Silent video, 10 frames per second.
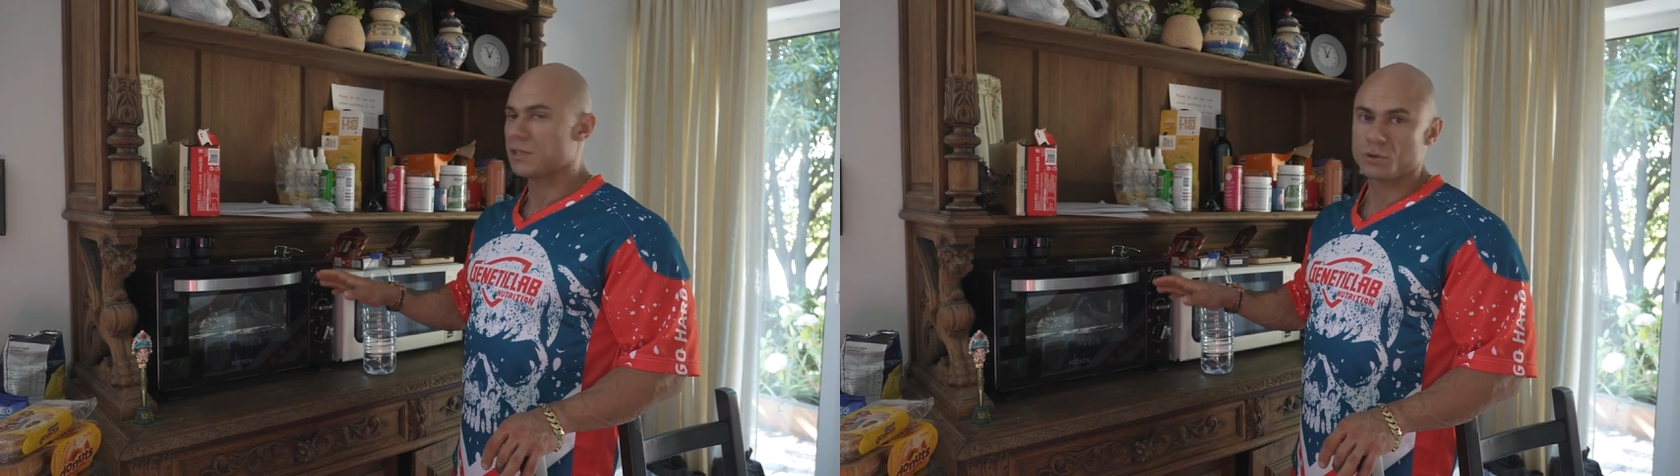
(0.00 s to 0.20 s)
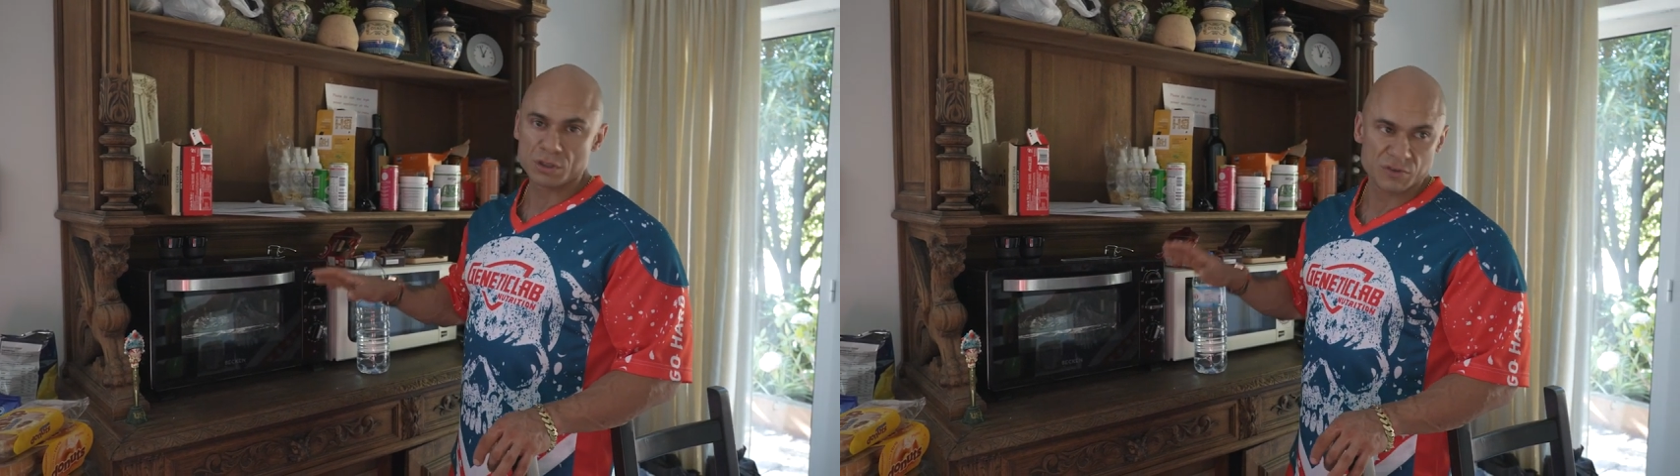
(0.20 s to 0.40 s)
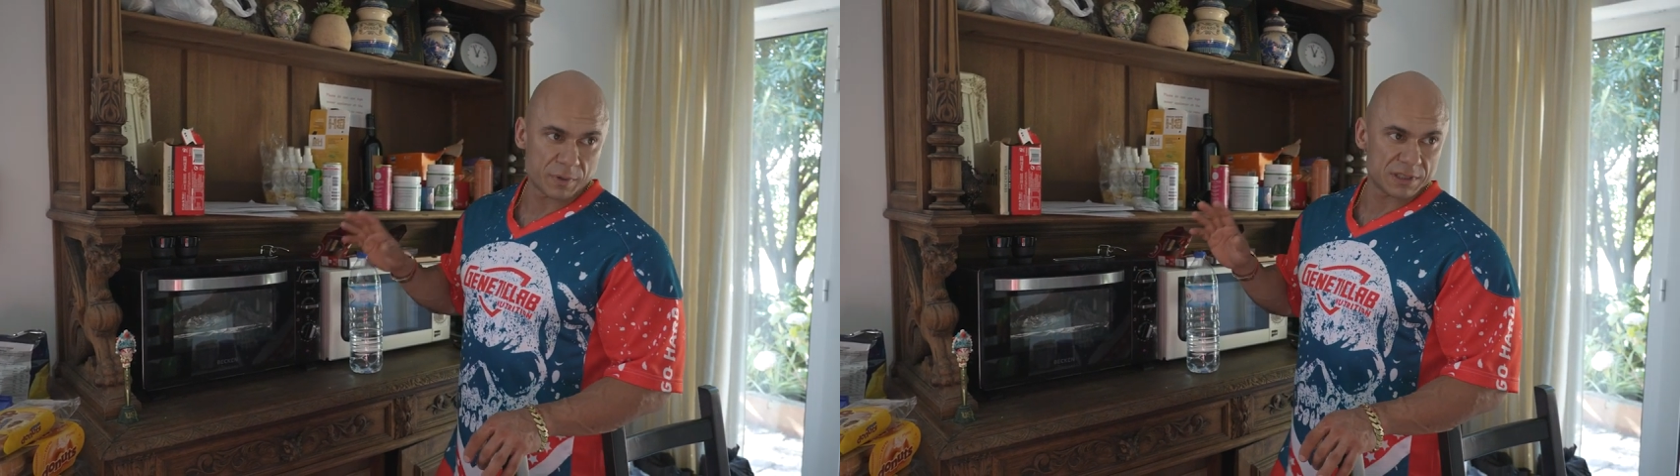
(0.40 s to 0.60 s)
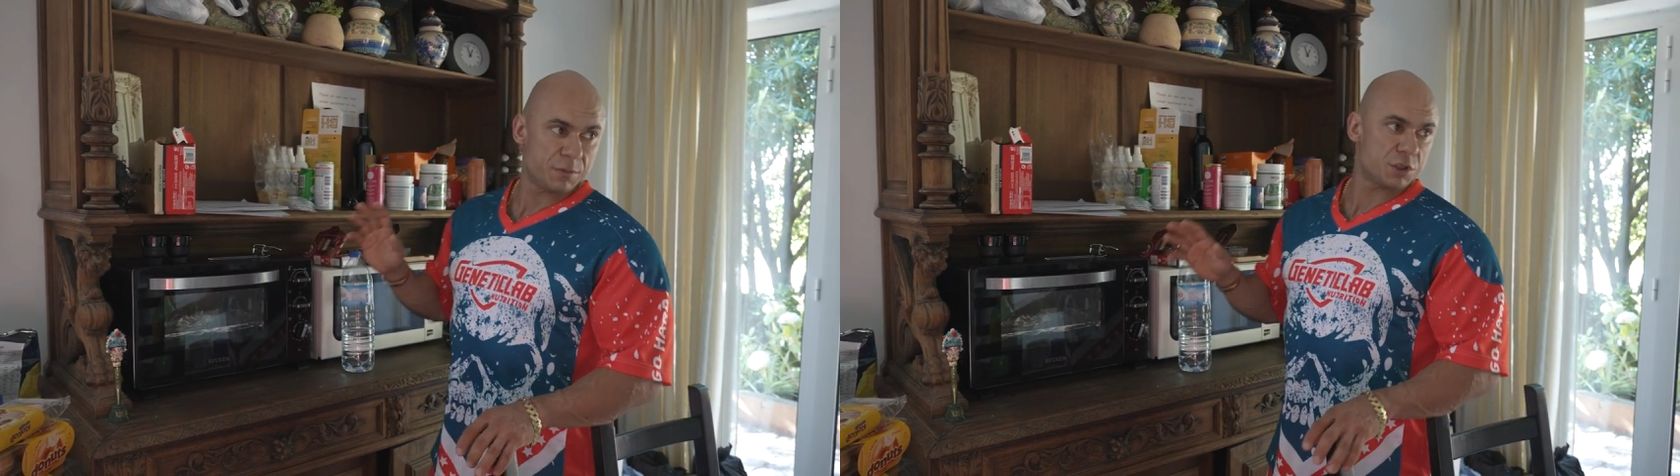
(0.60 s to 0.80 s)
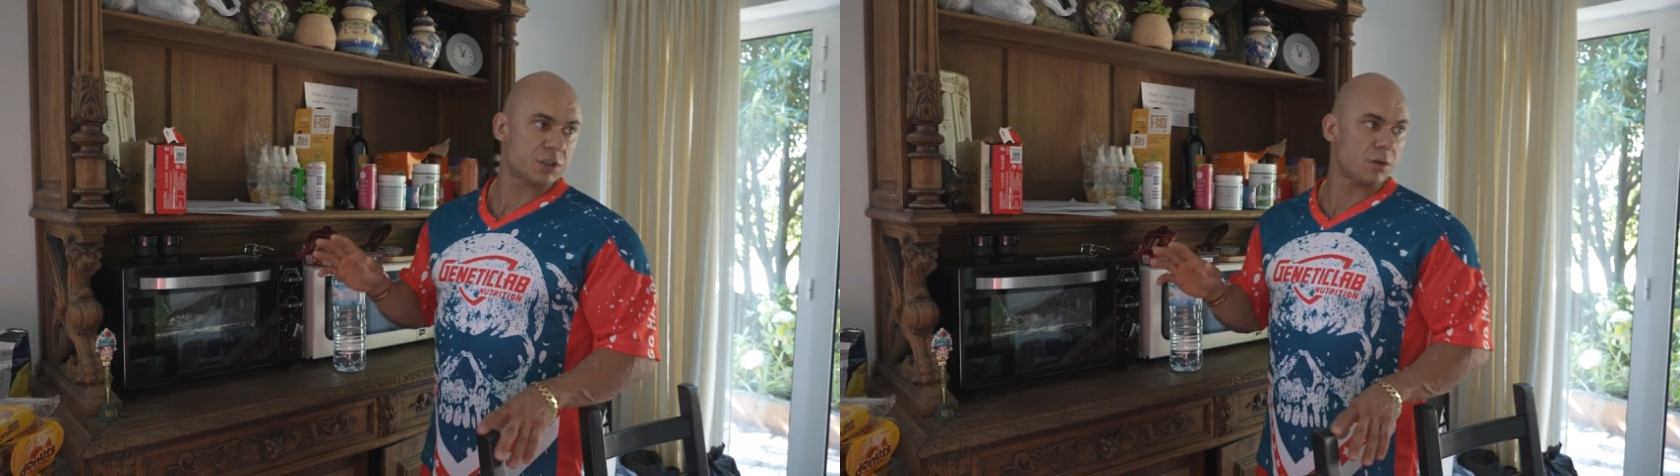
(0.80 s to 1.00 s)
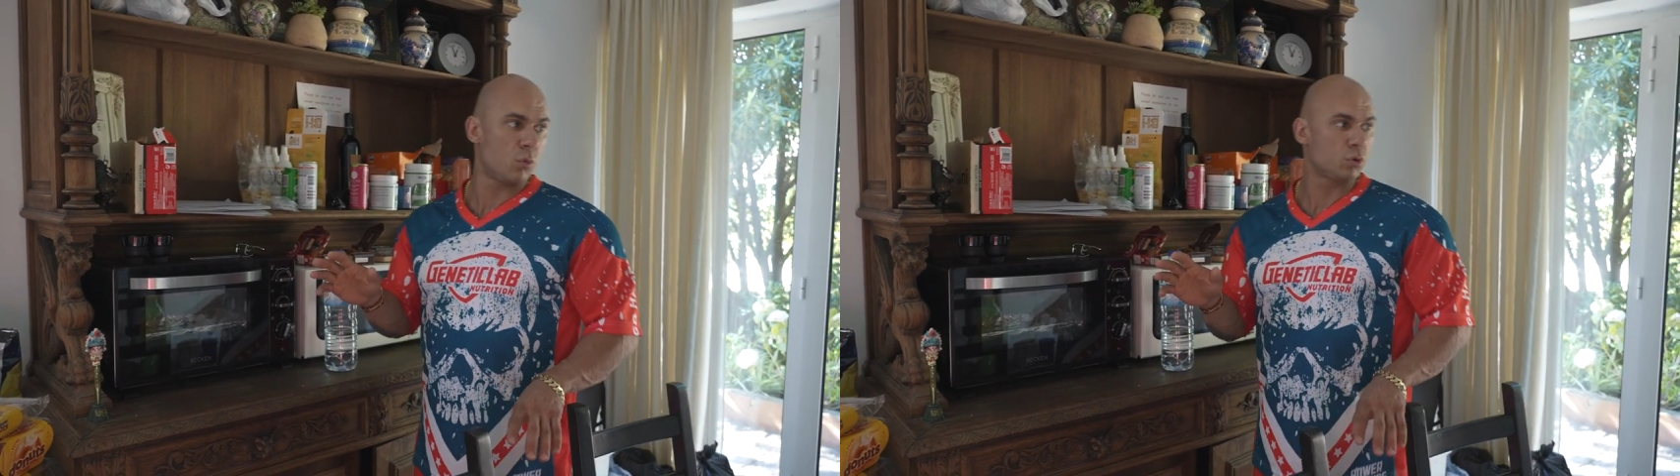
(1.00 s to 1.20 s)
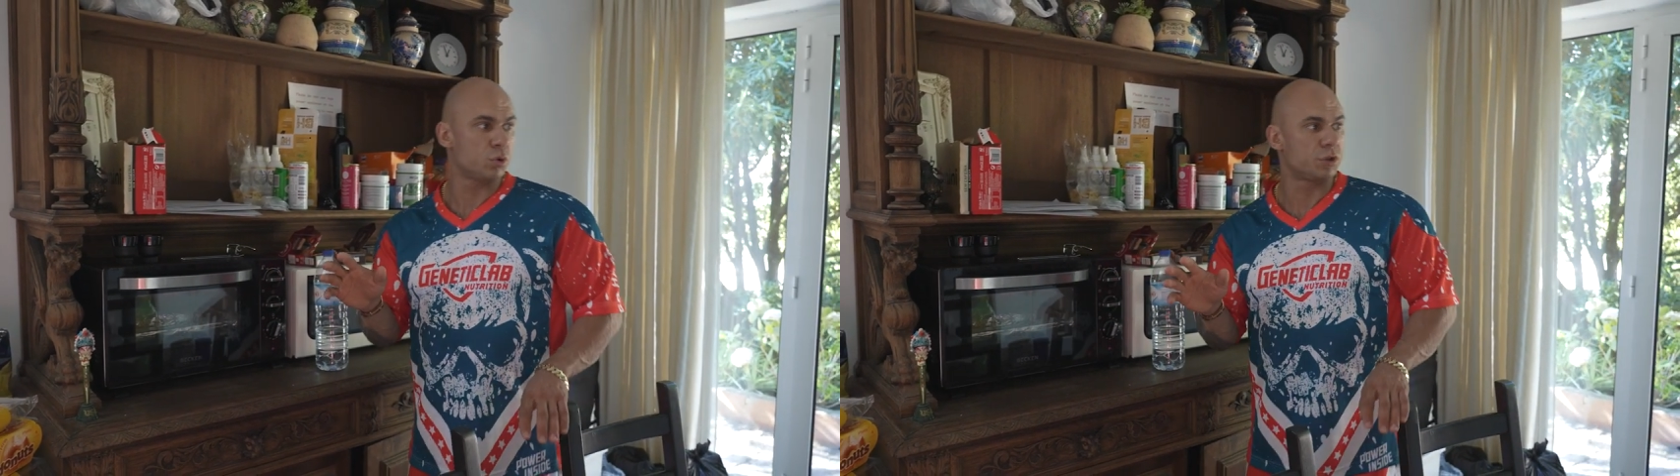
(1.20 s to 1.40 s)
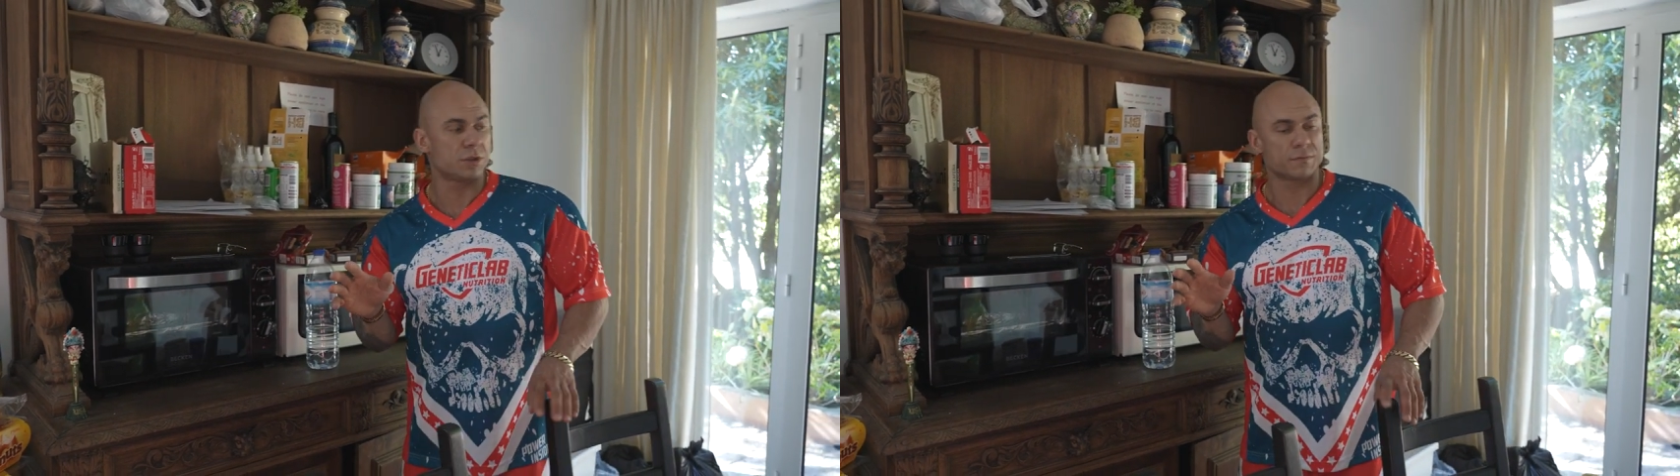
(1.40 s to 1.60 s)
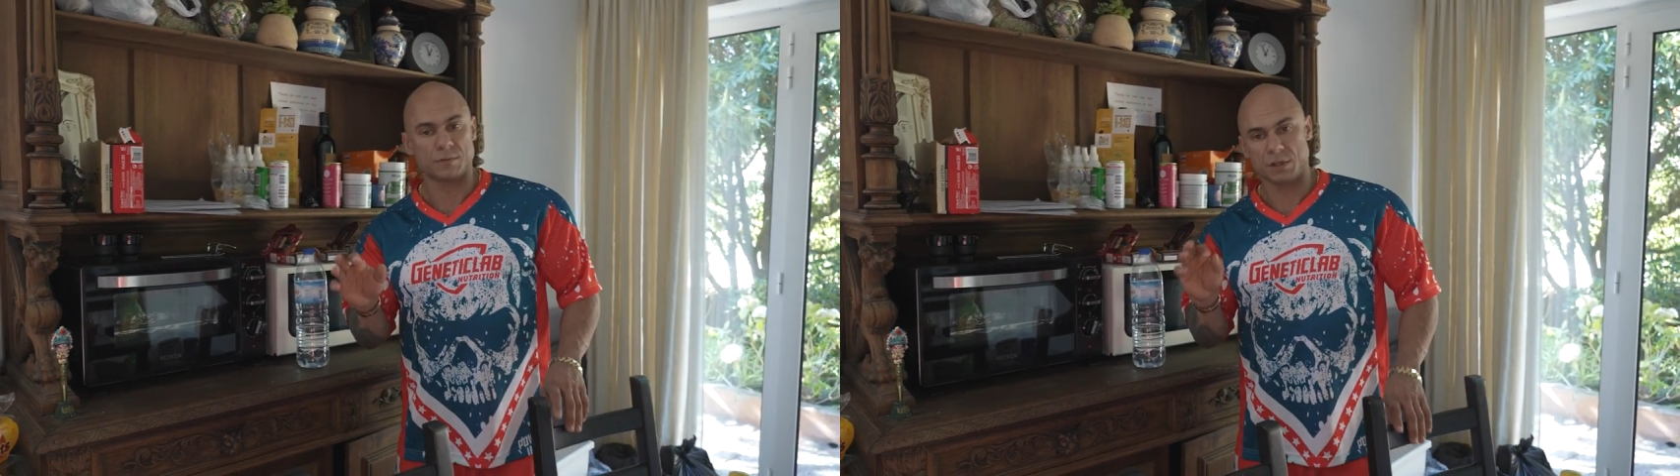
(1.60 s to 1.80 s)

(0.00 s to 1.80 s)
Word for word: лосося в бальзамическом уксусе